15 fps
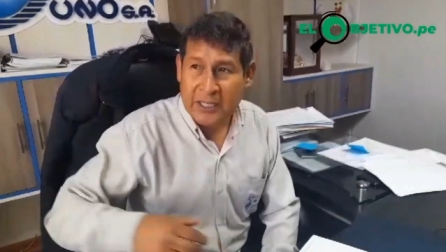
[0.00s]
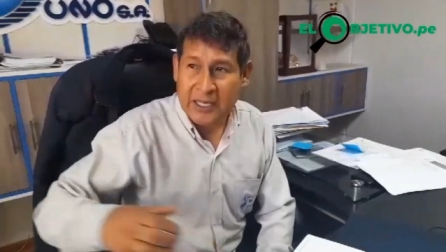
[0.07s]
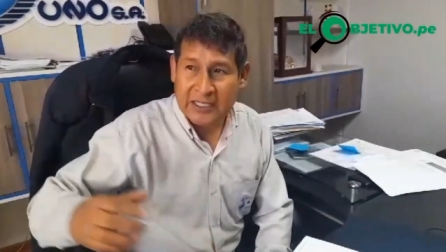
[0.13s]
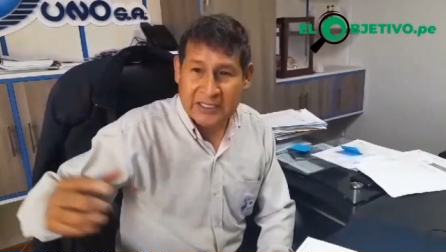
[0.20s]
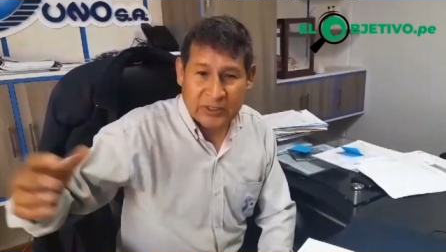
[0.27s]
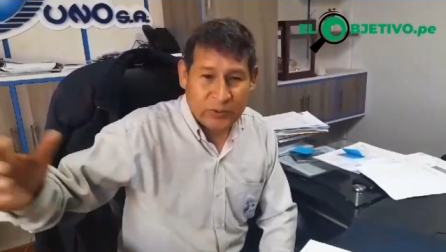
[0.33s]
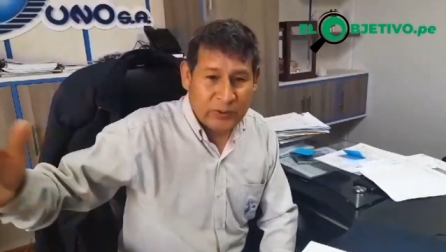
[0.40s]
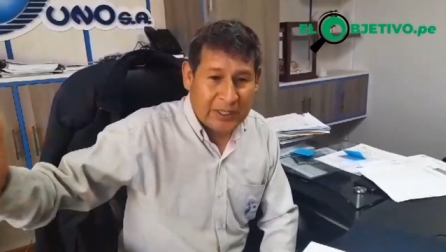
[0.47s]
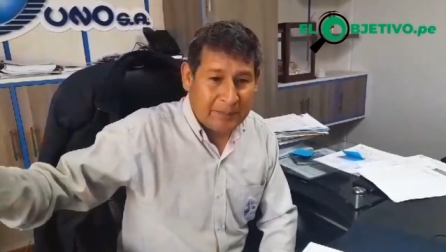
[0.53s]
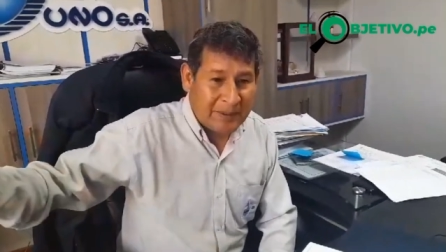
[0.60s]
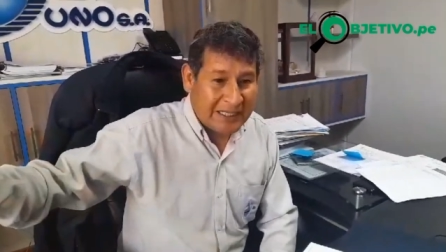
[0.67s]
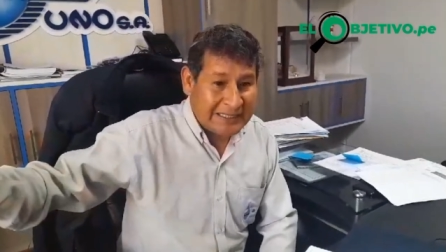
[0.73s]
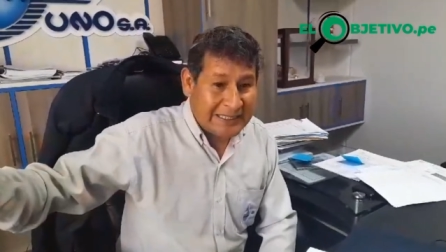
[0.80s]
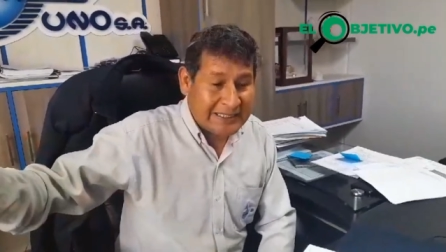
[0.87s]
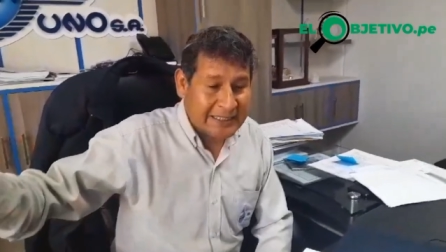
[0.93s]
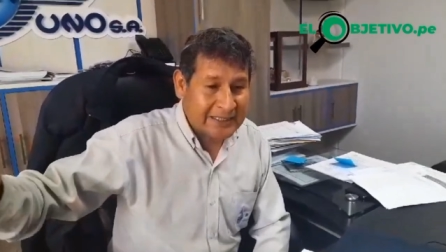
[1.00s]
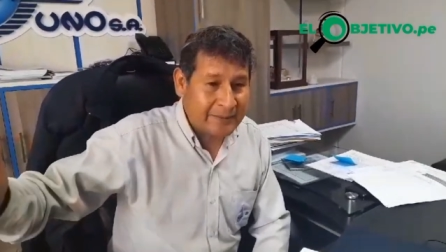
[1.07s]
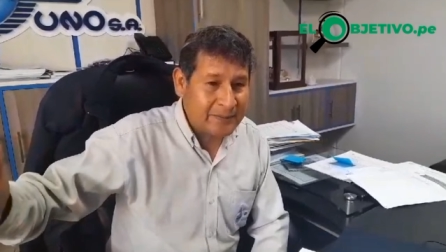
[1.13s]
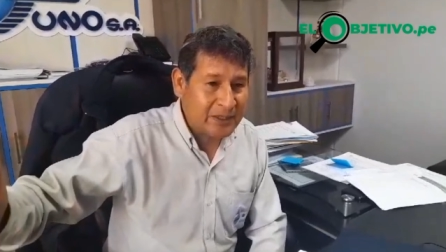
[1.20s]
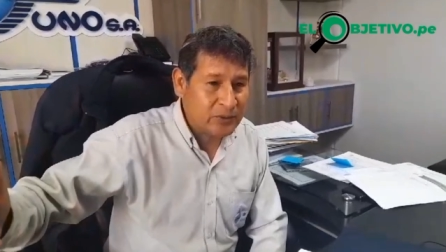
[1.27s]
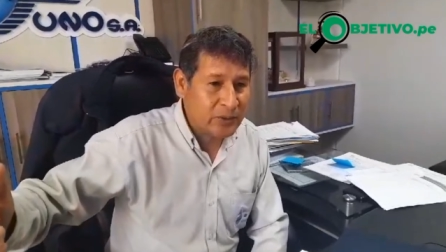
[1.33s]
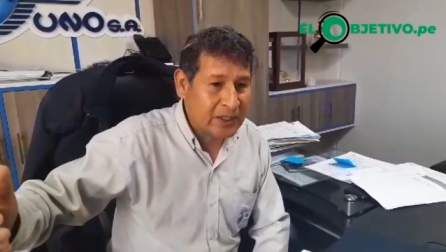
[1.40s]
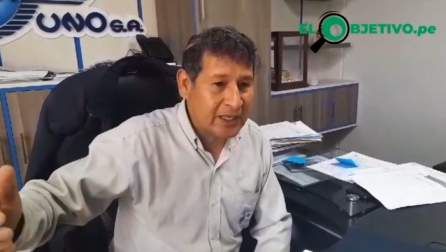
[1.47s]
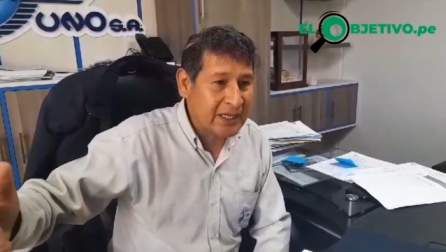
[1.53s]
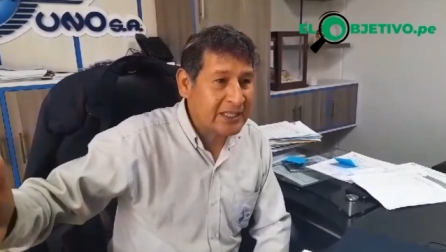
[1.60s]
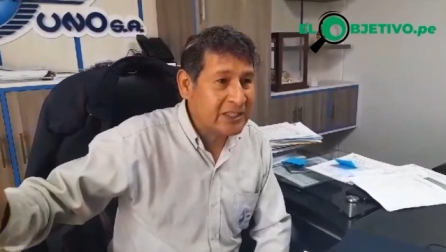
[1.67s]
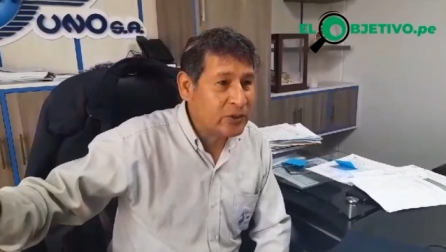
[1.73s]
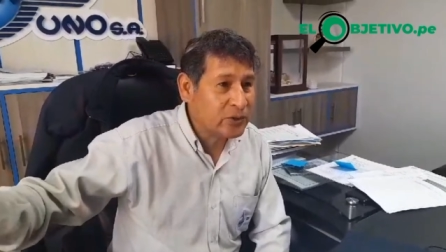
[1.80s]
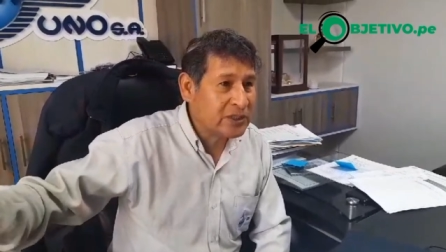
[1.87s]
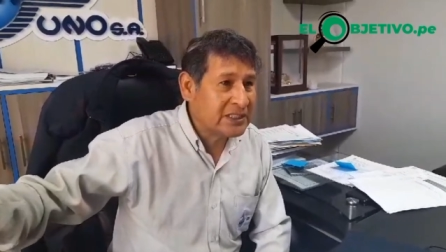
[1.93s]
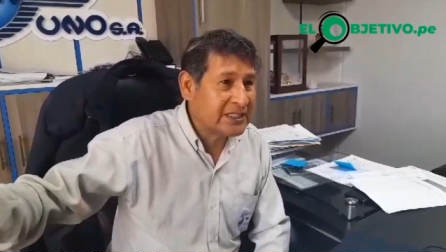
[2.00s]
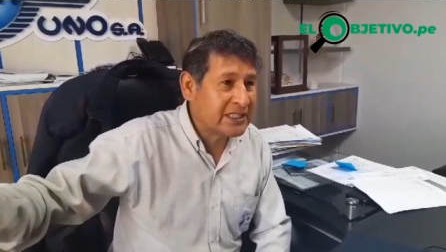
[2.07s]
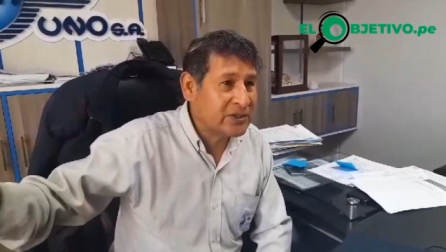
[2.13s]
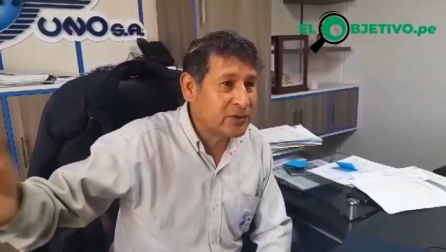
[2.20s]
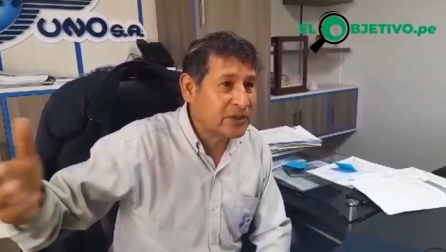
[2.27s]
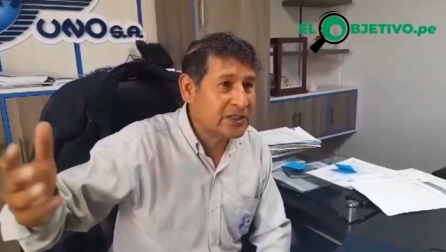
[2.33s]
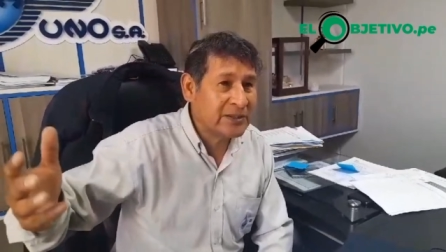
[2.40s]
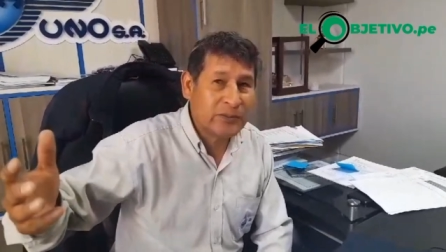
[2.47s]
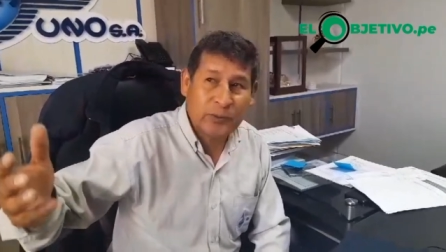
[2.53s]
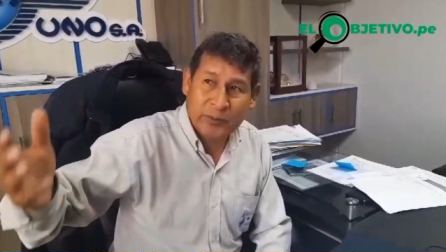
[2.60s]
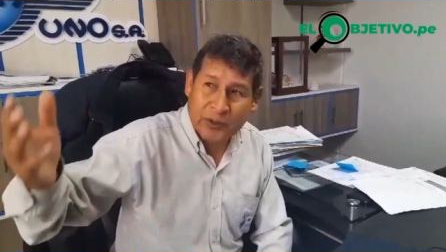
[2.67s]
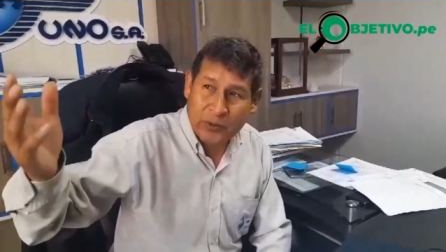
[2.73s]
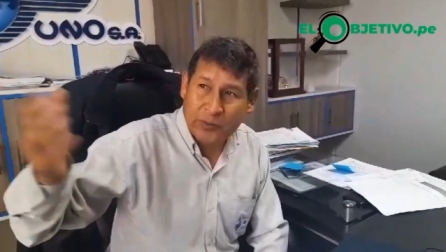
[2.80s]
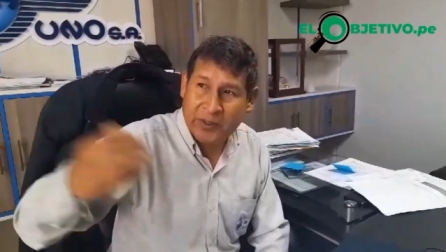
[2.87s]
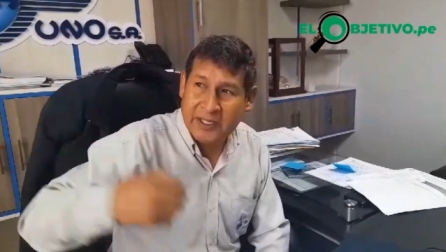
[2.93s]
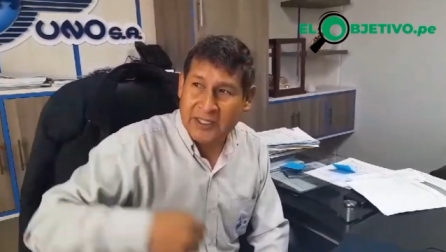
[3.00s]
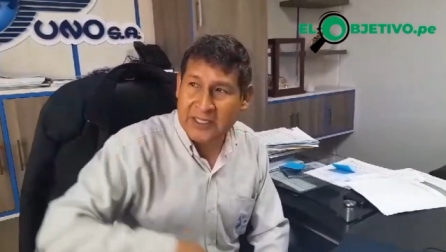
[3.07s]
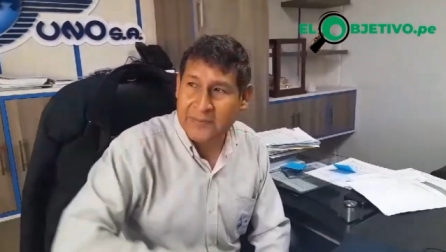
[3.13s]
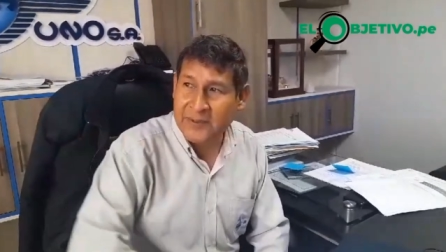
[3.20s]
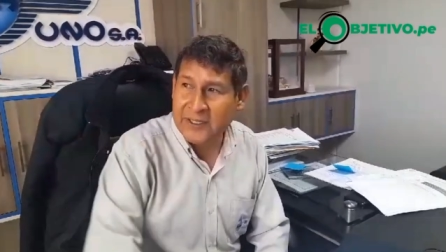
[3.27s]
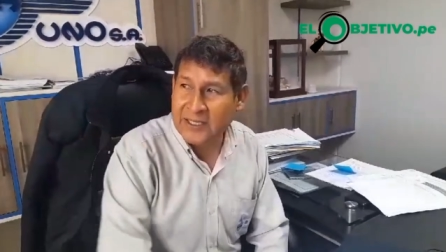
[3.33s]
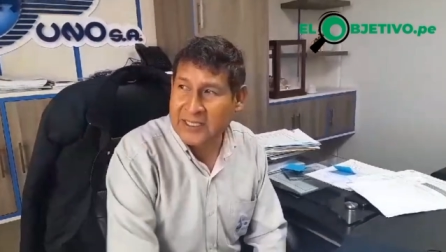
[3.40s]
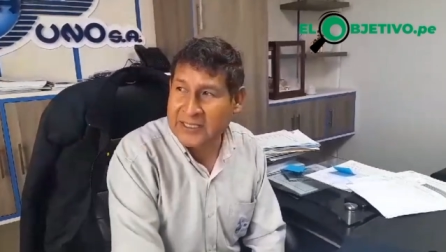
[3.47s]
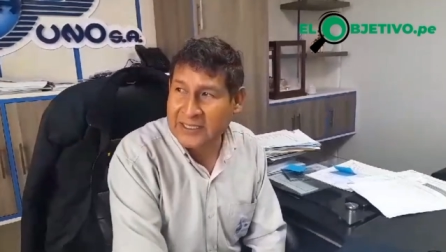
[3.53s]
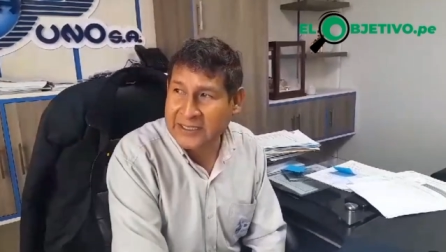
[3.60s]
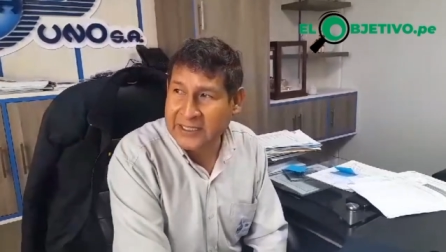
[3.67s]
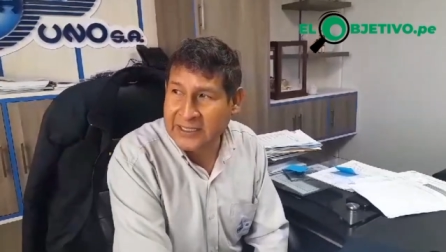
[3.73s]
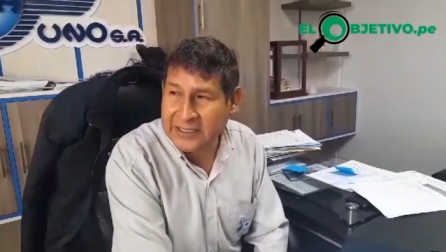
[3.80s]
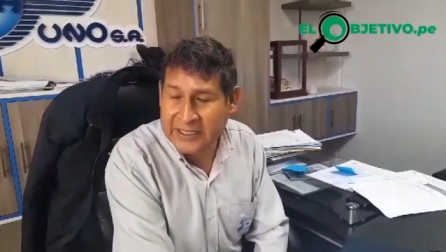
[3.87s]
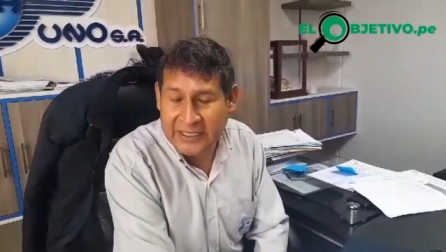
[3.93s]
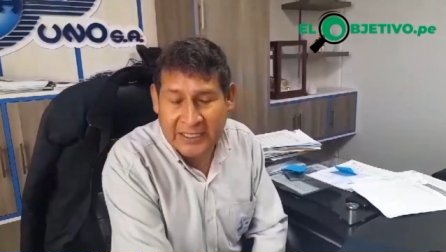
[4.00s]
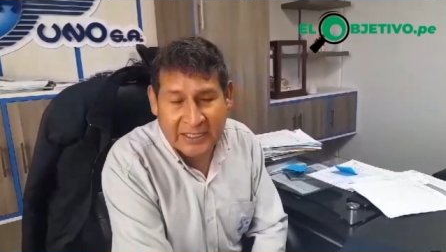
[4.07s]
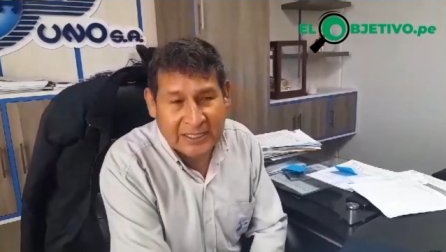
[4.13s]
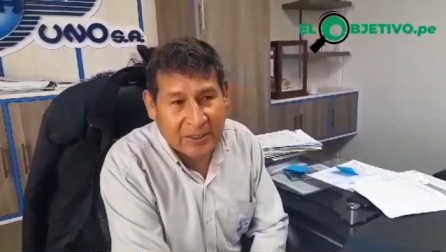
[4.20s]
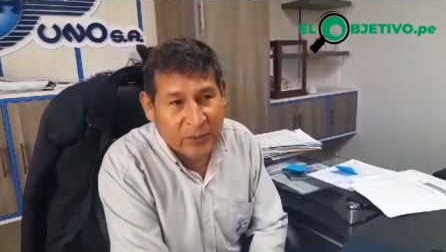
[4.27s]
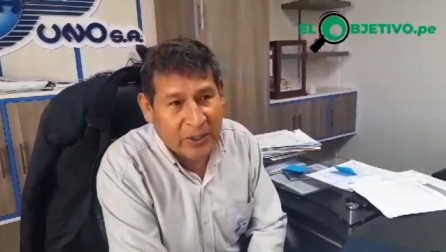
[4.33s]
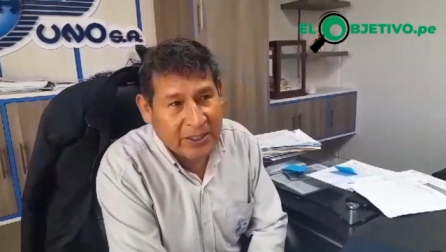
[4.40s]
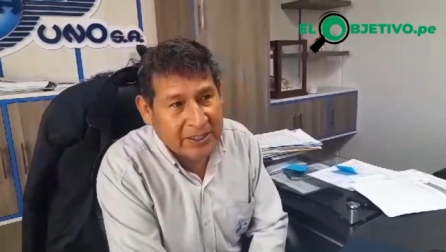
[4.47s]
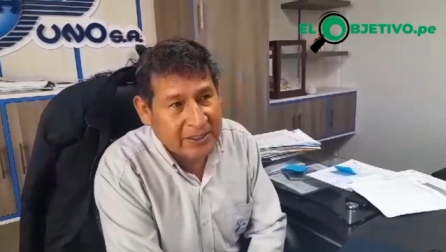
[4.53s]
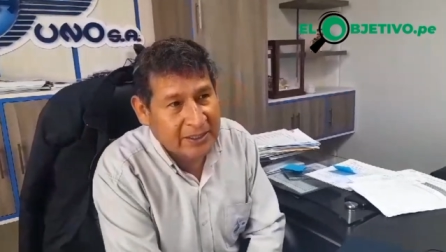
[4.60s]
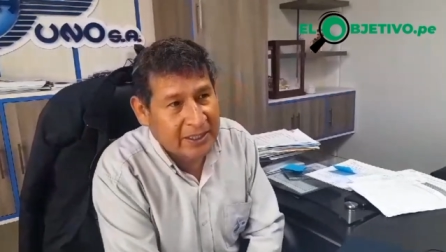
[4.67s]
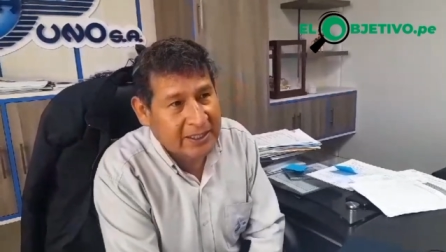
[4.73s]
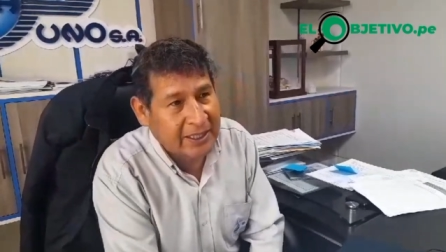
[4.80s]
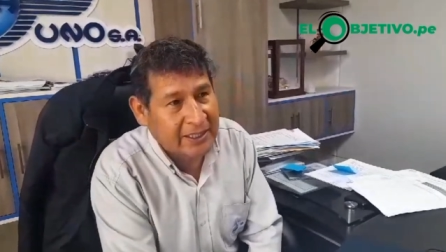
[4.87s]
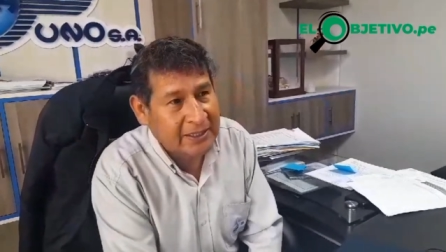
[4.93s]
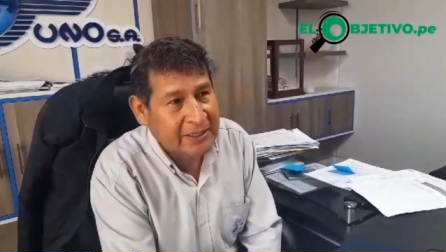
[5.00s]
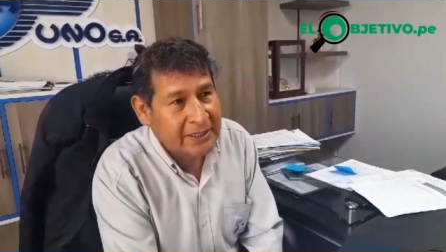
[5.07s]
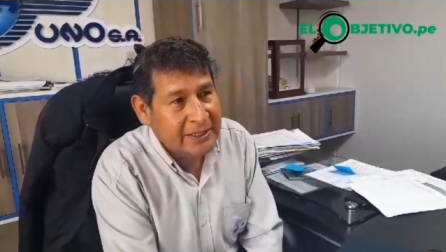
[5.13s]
hacer una planta de tratamiento acá y dos estaciones de bombeo para llevar a las antenas de Yayahuani, acá.